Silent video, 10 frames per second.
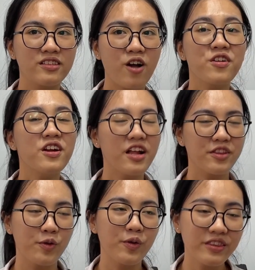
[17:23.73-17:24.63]
có rất là
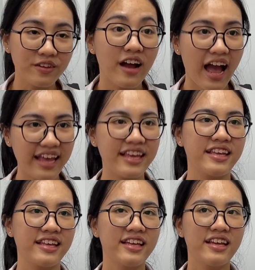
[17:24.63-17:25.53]
nhiều ý tưởng hay
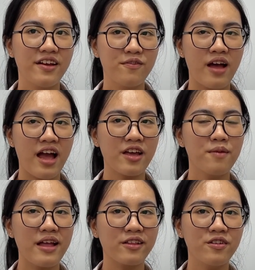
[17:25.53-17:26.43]
và
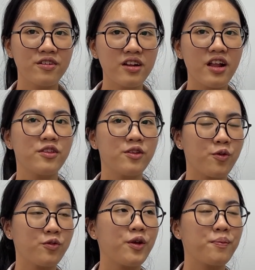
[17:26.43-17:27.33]
các bạn có rất là
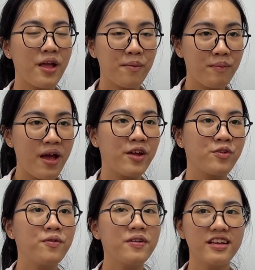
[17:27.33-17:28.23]
nhiều niềm đam mê
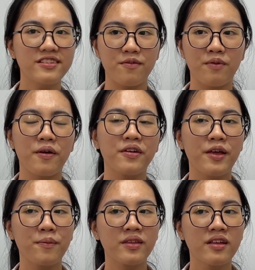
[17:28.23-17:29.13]
đối với các sản phẩm khởi
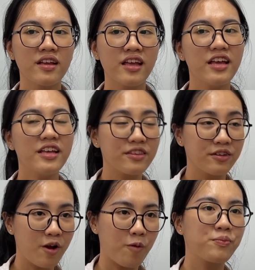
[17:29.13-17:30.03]
nghiệp các ý
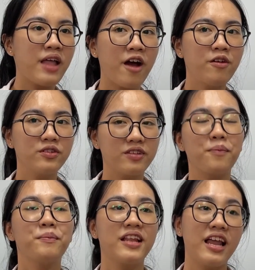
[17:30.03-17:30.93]
tưởng độc đáo đặc
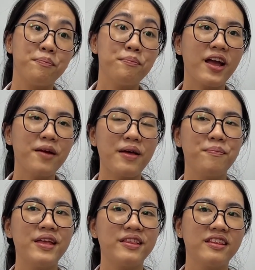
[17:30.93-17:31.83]
biệt là các
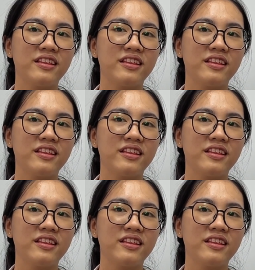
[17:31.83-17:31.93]
bạn bên